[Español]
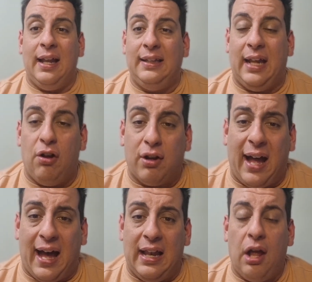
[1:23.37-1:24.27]
de
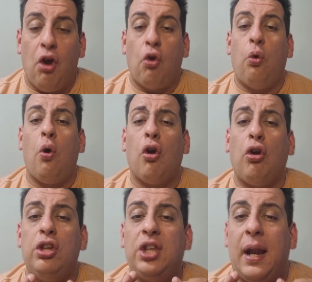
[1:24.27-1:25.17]
local, jugó
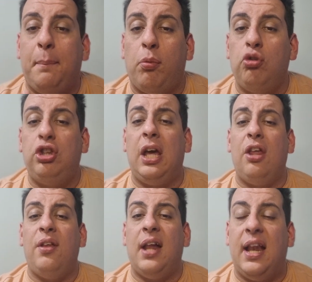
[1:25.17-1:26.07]
contra el
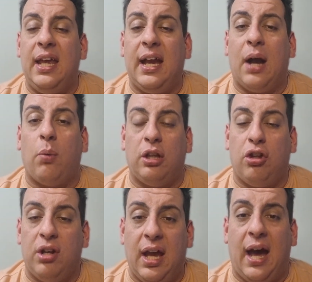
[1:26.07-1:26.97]
puntero de la Liga
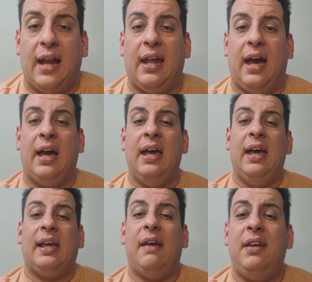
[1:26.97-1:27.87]
Ecuatoriana
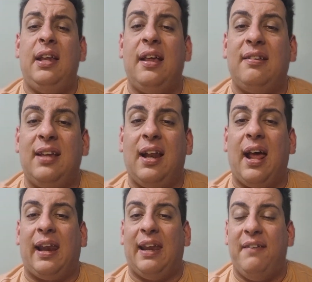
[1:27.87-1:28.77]
que viene de
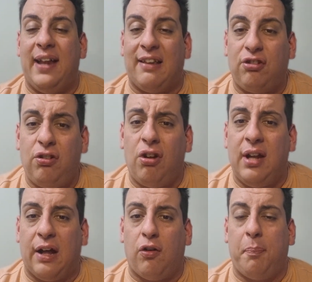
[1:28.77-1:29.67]
ser
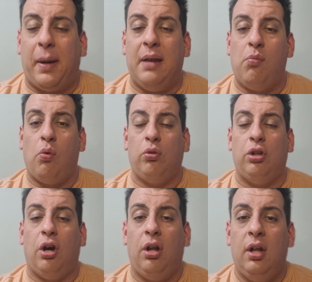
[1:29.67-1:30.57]
revelación la Copa del
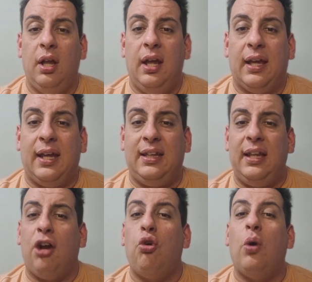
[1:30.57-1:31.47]
Mundo, que
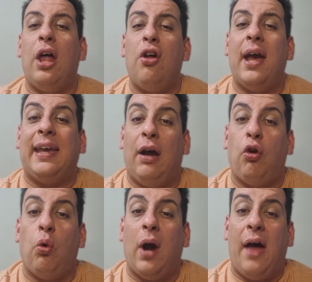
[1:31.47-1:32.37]
tiene jugadores que han
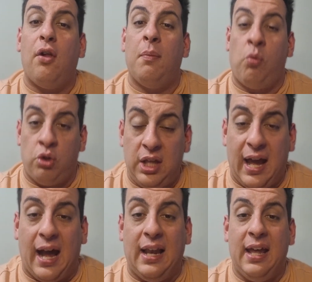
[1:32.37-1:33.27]
jugado el
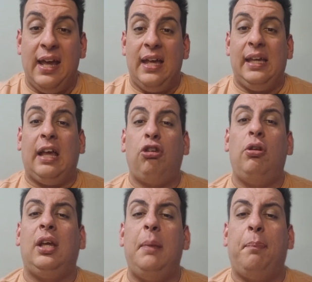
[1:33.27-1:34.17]
Mundial y que es
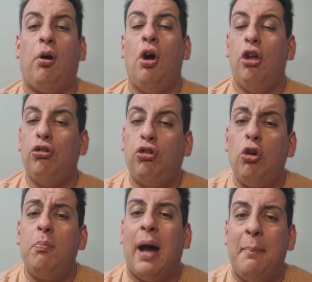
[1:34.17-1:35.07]
un equipo
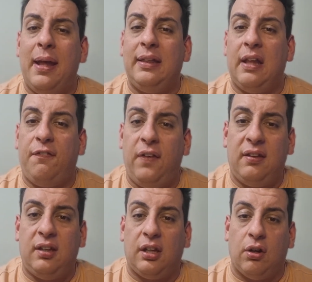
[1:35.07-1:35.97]
sumamente
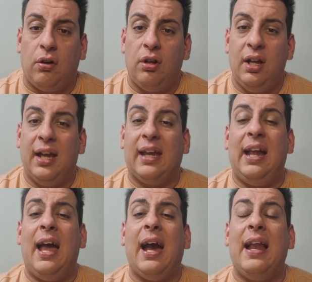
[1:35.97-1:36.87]
físico,
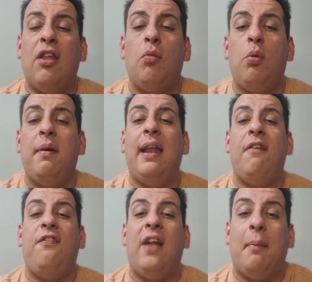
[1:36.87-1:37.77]
que le ha ganado muy bien
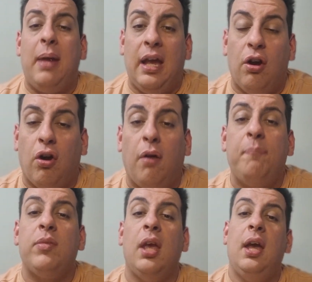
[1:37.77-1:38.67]
el
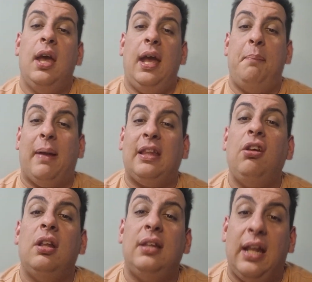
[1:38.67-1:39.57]
Flamengo el
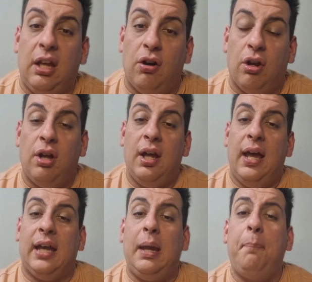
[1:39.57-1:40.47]
partido anterior,
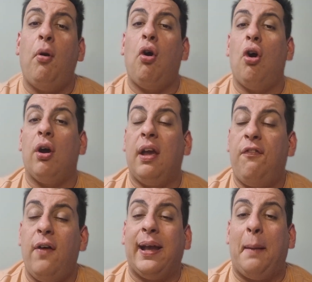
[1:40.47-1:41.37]
equipo que
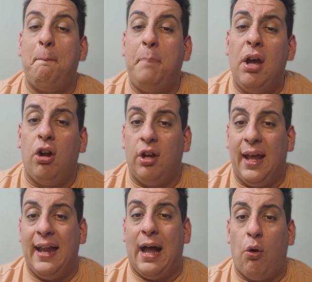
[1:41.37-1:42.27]
fue
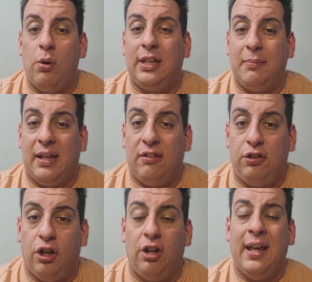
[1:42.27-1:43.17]
campeón en la última
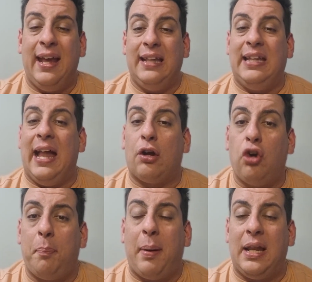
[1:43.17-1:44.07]
edición de la
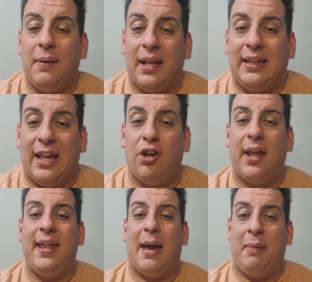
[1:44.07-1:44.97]
Copa
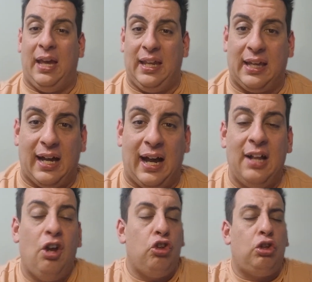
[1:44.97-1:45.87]
Libertadores de
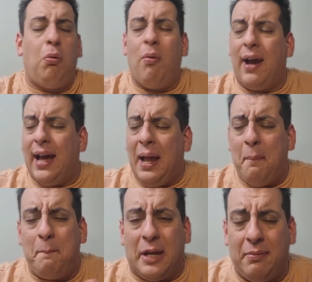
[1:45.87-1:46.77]
América. Tuvo un
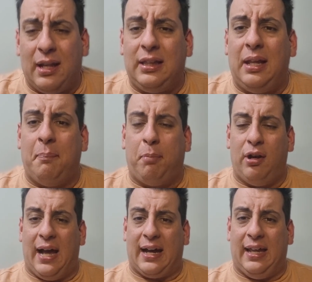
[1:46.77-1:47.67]
gran primer
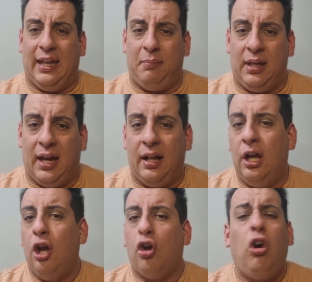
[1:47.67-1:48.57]
tiempo la academia,
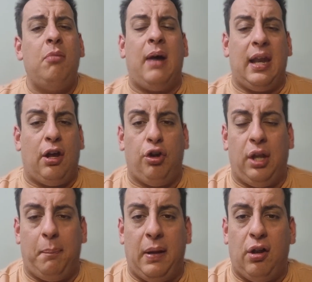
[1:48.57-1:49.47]
con manejo
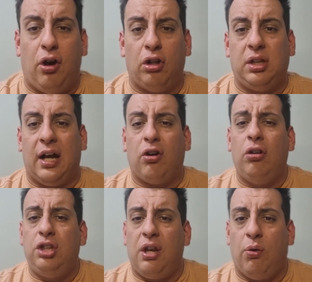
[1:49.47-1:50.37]
de pelota,
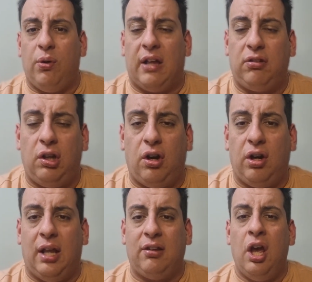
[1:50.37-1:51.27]
con
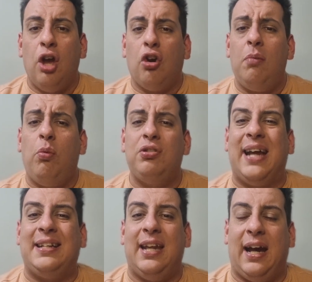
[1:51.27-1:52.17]
triangulaciones, con
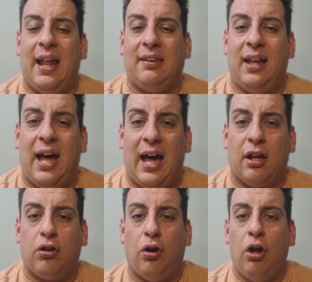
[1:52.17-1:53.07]
muchas llegadas al
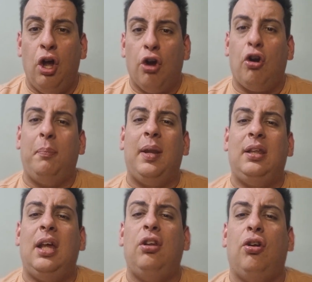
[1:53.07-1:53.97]
arco,
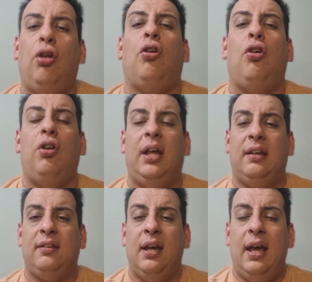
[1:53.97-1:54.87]
convirtiendo dos
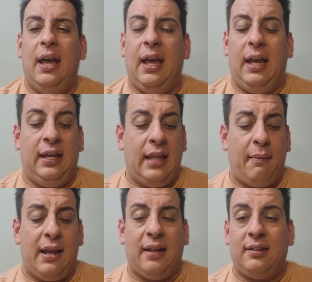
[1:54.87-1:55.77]
goles eh, y
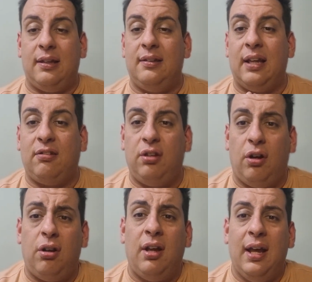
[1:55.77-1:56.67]
daba la
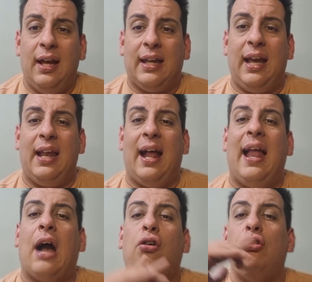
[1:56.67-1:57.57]
sensación que era
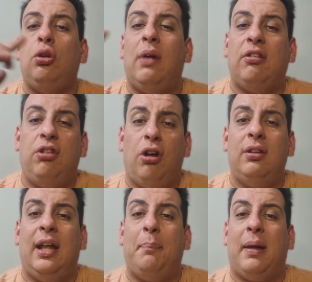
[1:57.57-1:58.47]
la
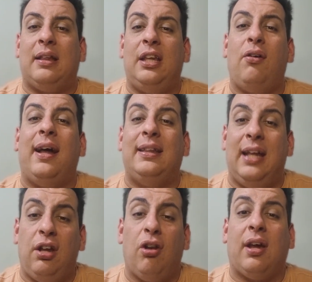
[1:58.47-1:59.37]
continuación del partido
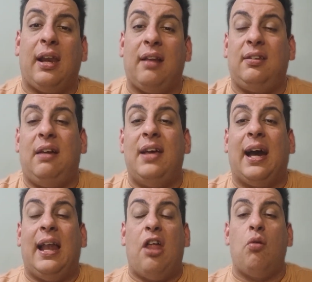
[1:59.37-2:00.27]
anterior que Racing había
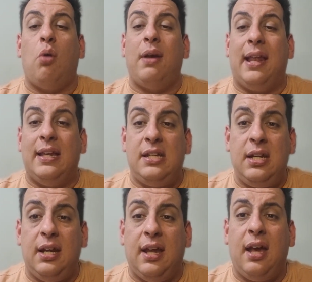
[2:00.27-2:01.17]
ganado muy bien en
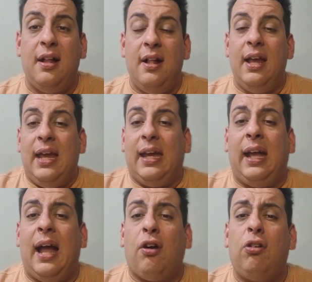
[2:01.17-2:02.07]
Chile y
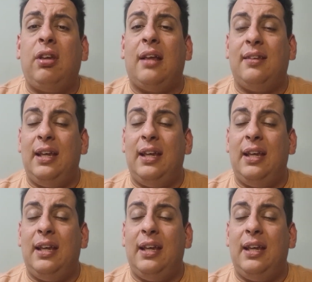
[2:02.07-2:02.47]
que las cosas